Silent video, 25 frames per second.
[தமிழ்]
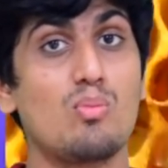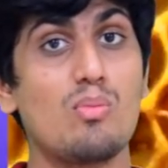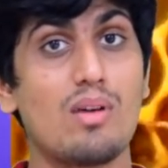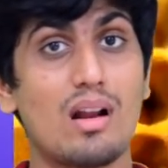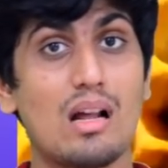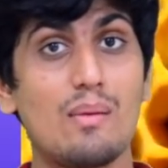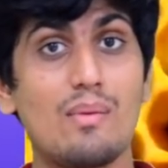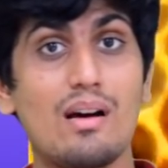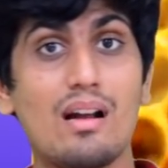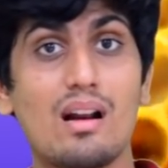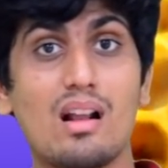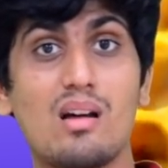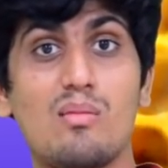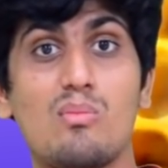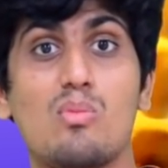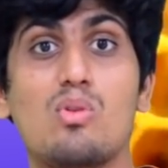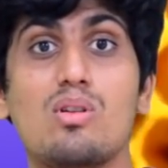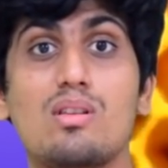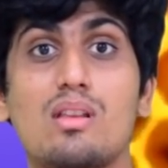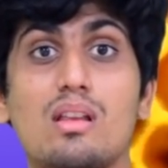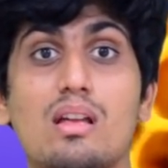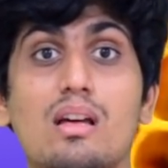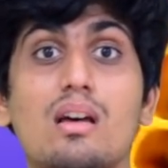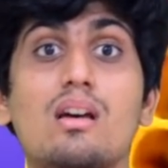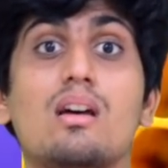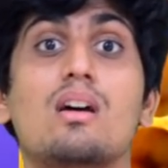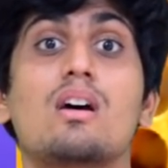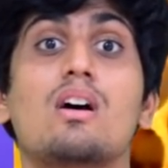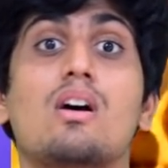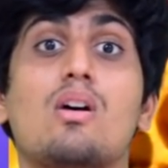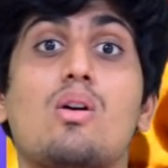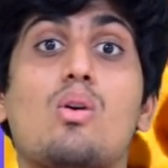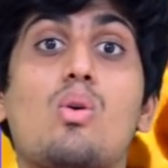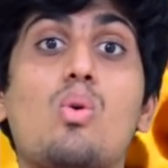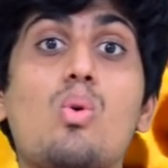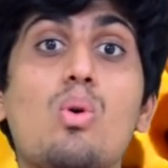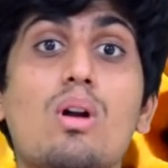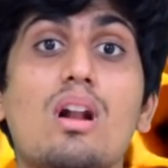மும்மரமாக இருக்கும்போது
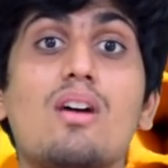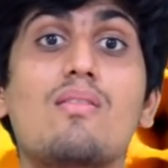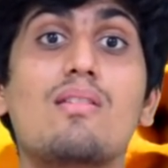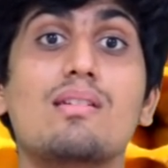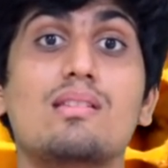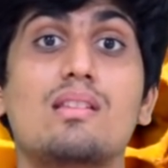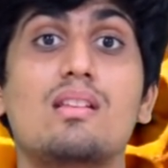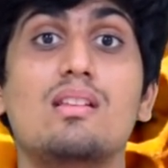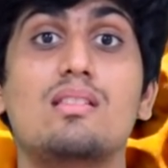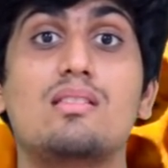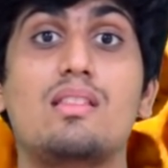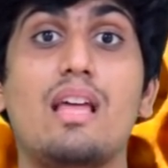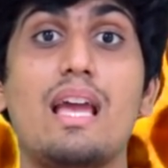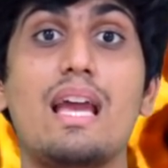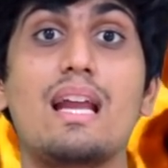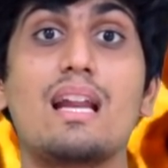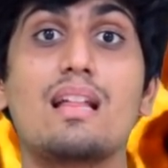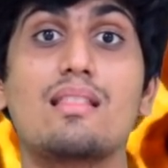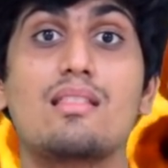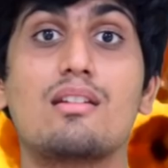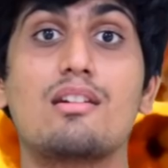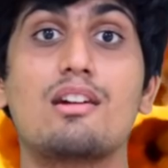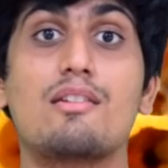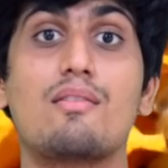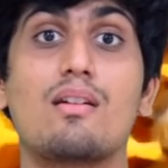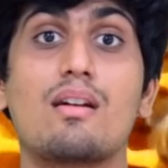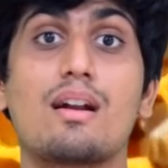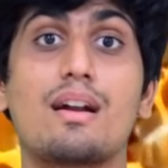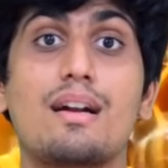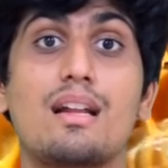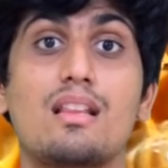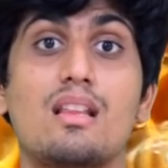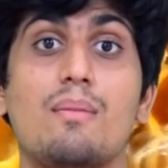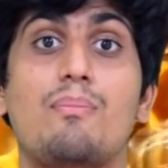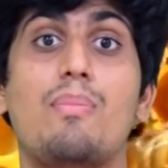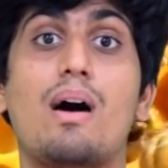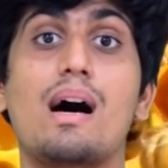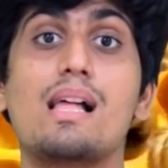கூட வந்து தேனை
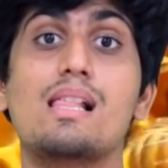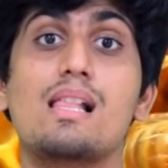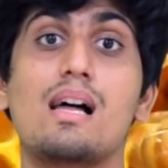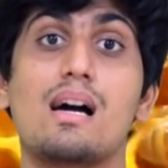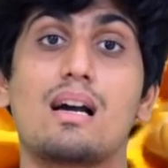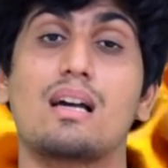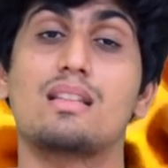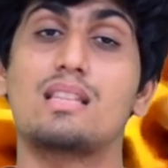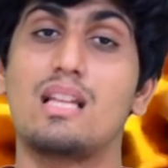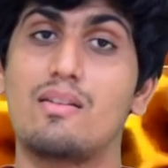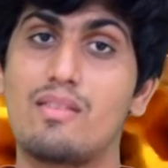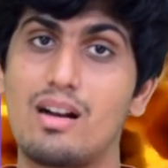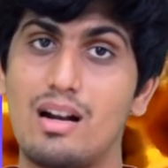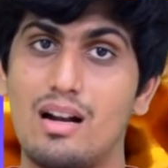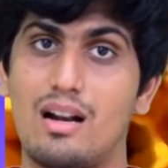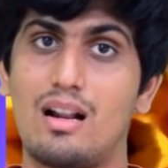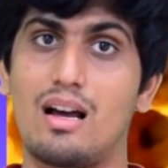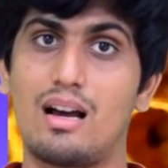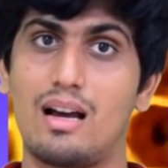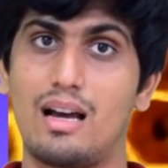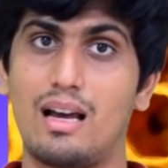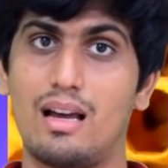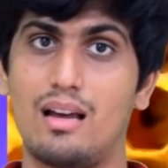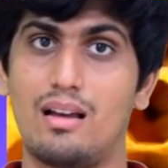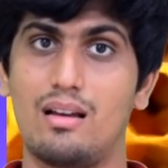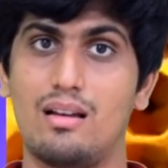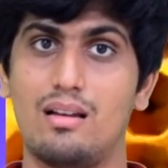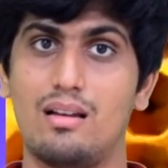திருடவங்ககிட்டேருந்து பாதுகாக்க தவறிடுறாங்க